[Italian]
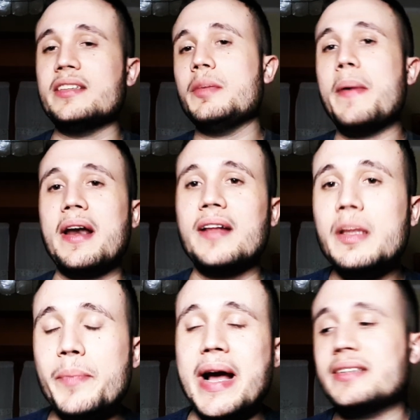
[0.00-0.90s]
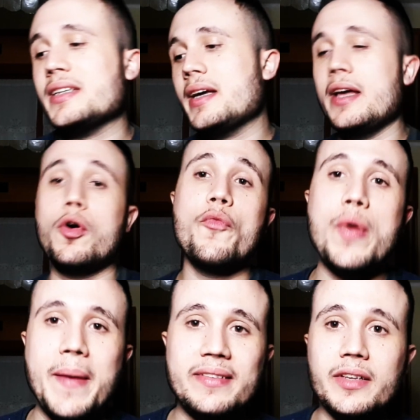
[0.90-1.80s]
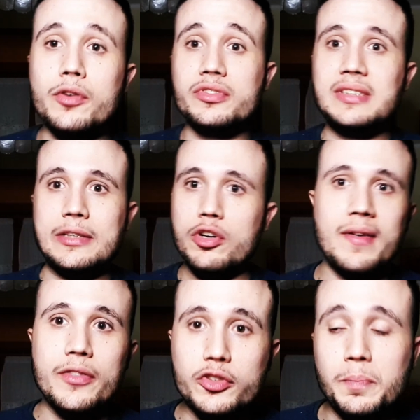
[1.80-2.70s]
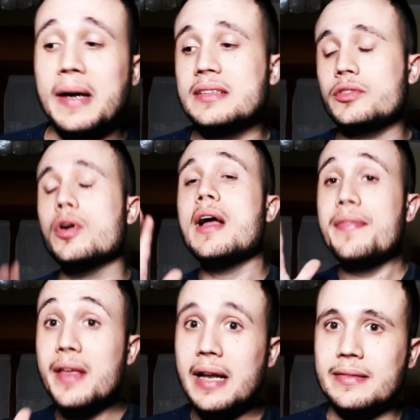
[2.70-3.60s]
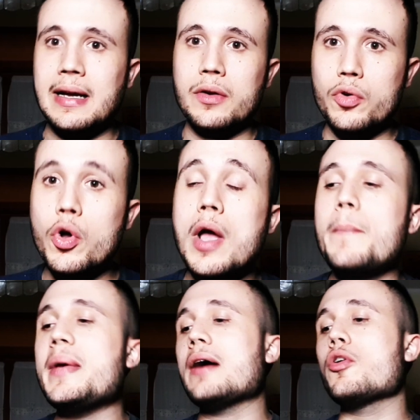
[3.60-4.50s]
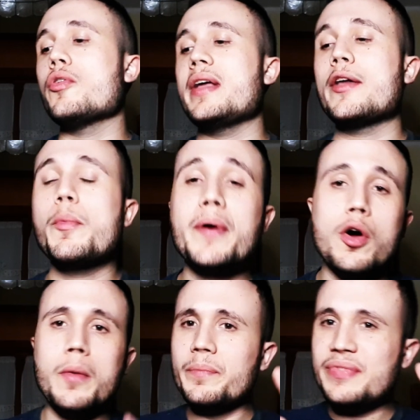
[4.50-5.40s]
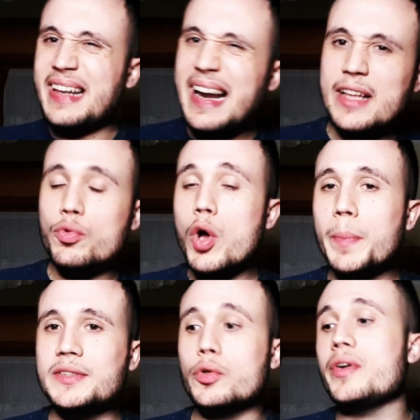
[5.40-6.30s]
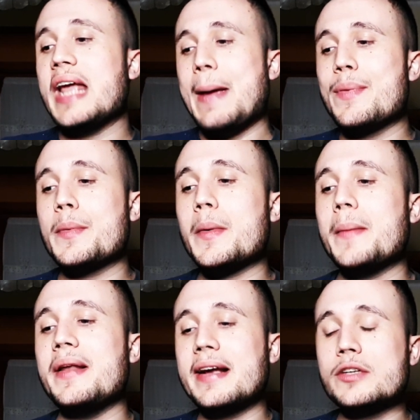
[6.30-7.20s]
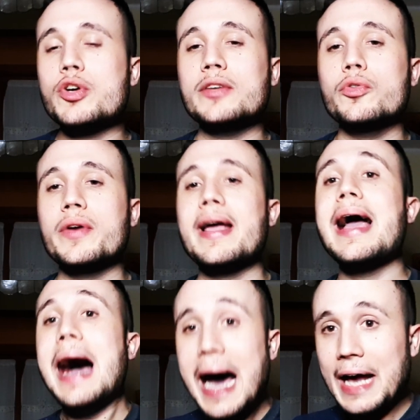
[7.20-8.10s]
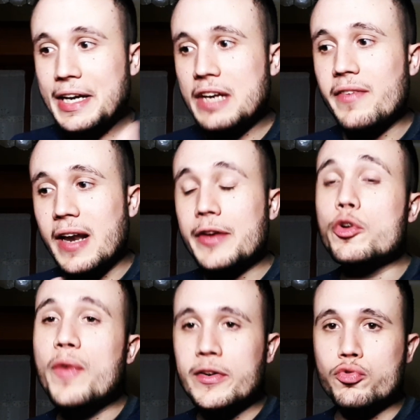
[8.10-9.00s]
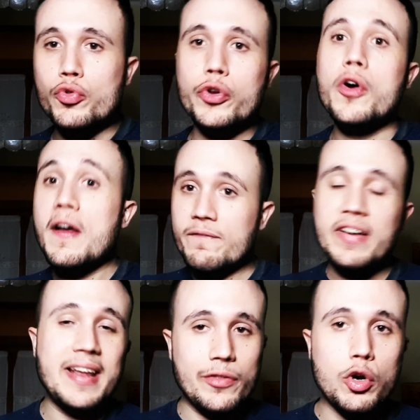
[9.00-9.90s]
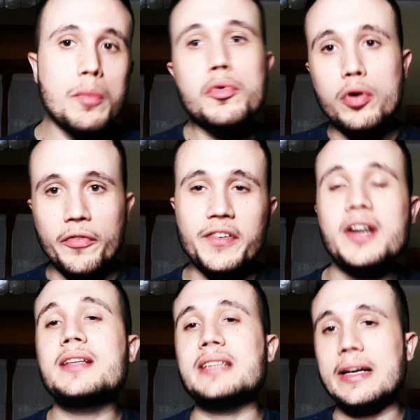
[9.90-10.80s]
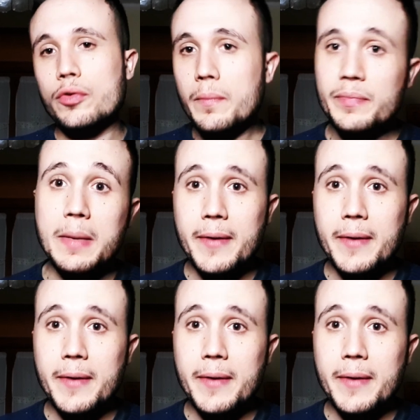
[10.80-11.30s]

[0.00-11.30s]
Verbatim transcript: Si parla di Piazza che ovviamente non sta trovando spazio nell'attacco bianconero, però tra le due opzioni è più probabile che il giocatore arrivi alla Juve a giugno, venendo comunque ufficializzato nel